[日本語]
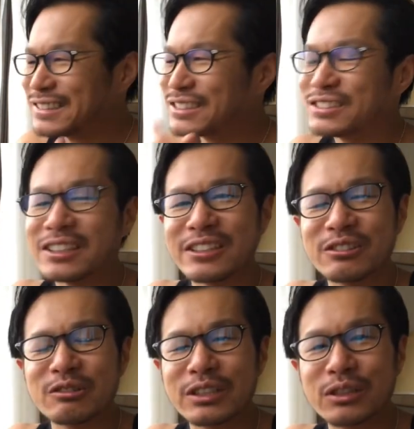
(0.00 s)
進んでい
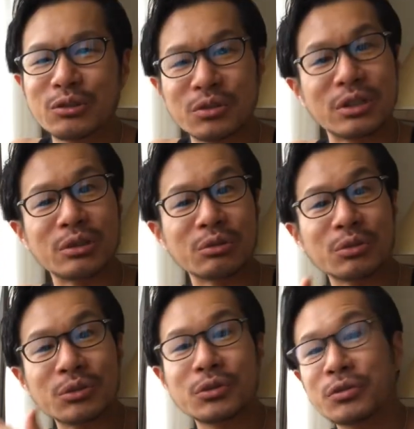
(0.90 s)
くといいことってどん
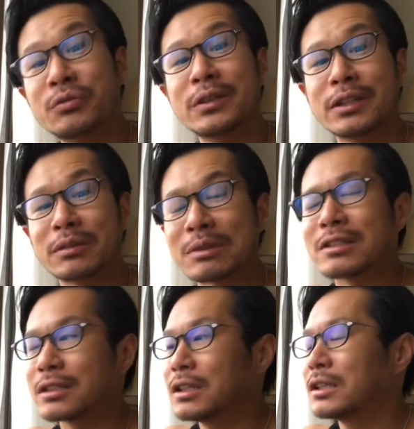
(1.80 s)
どんどんどん増えてきま
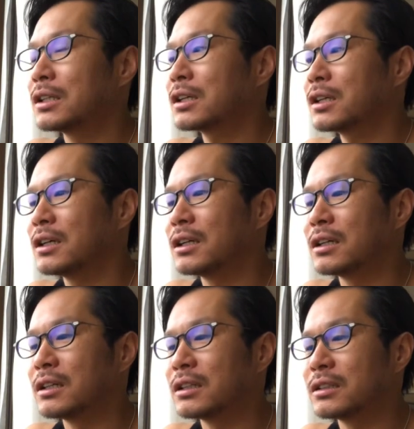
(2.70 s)
すだか
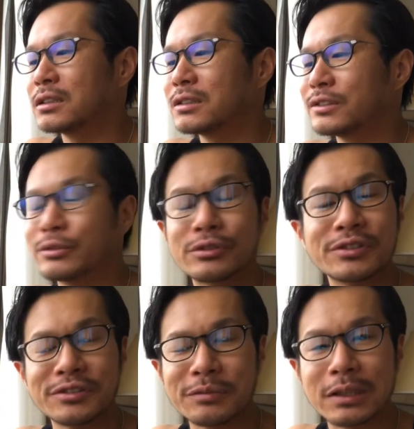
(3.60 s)
らそういう
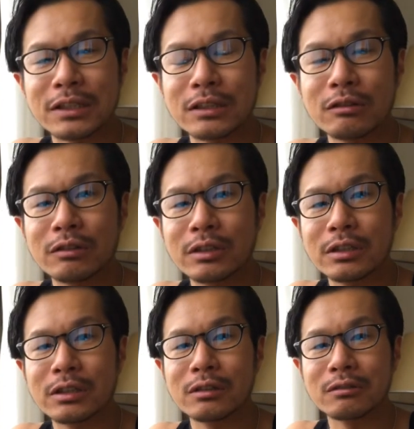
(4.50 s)
進み方を
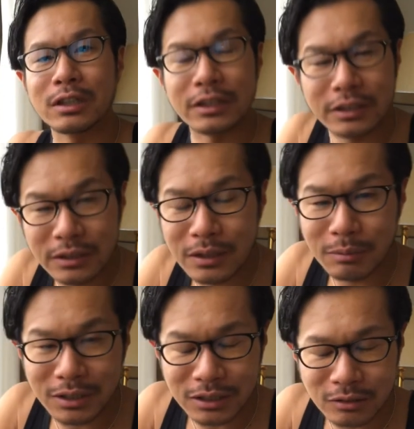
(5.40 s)
お互いできれ
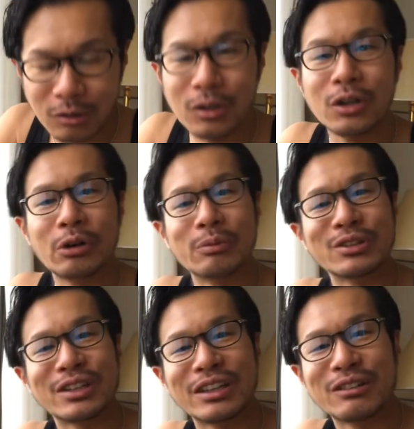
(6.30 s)
ばなと
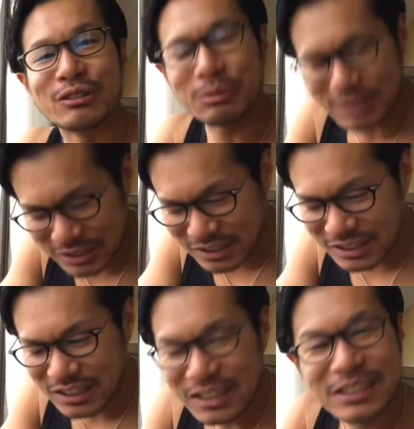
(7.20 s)
思っておりま
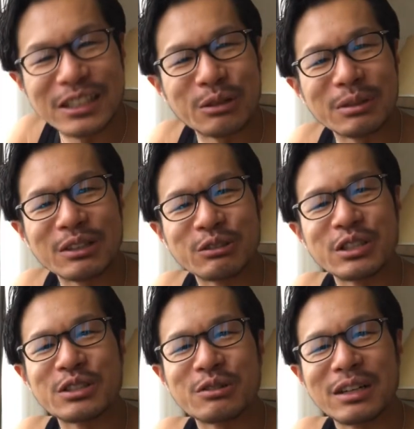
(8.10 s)
す最後までご
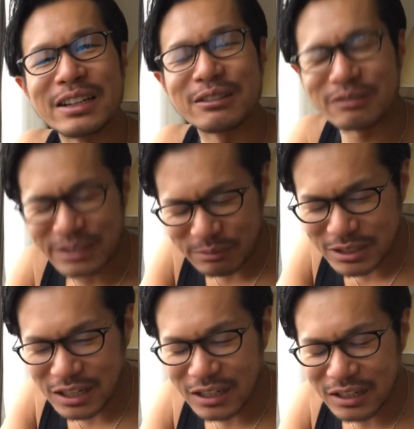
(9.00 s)
清聴ありがとうございま
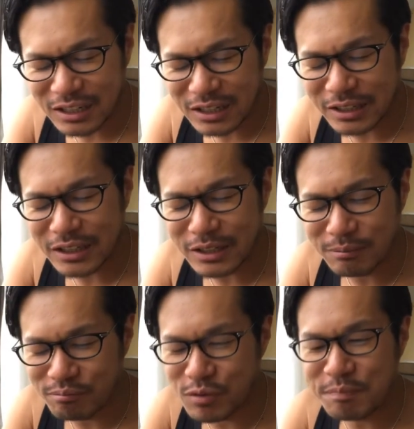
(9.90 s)
した海外
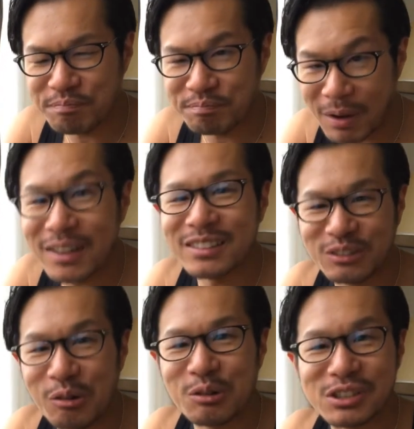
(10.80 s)
物販
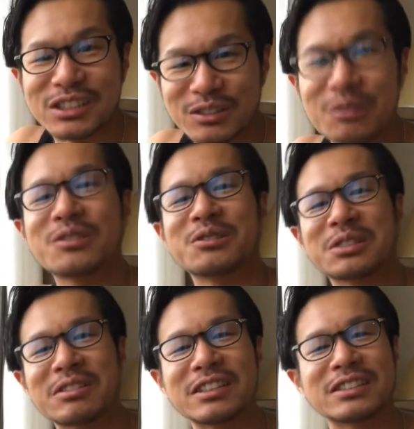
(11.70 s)
講師の黒
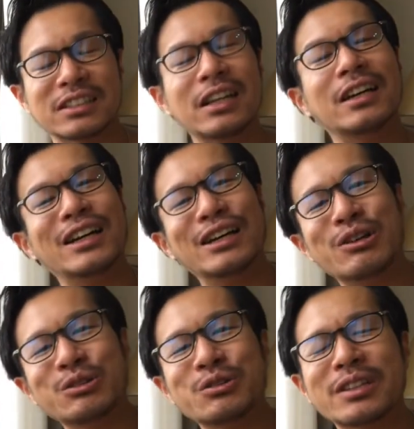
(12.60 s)
沢敦が
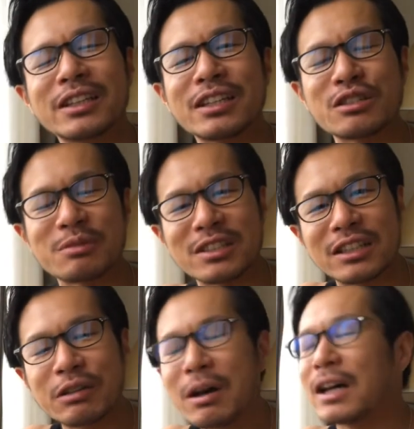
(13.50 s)
お届けいたしまし
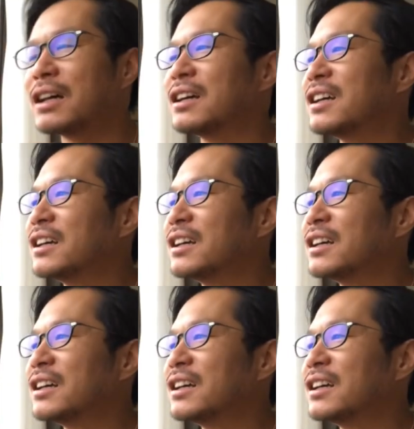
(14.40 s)
たでは